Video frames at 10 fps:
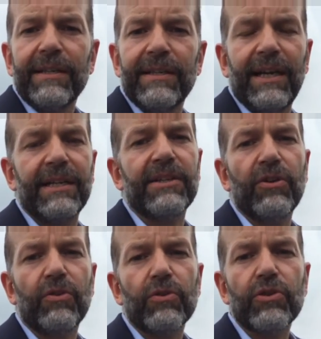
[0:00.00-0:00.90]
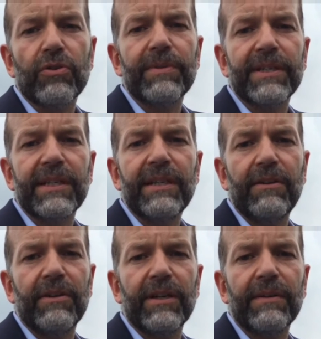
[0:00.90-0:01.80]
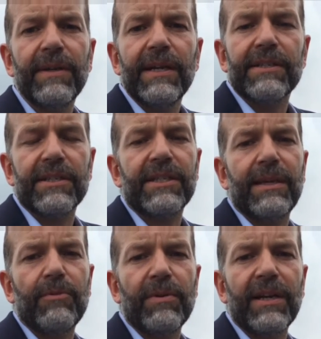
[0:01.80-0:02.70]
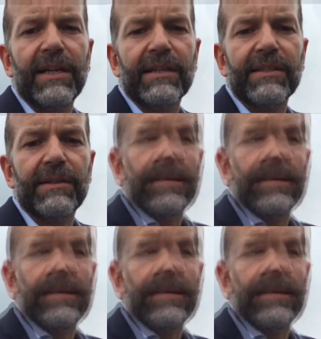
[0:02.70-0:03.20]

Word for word: die einzelnen Hochschulen mit den E-Learning Systemen umgegangen sind.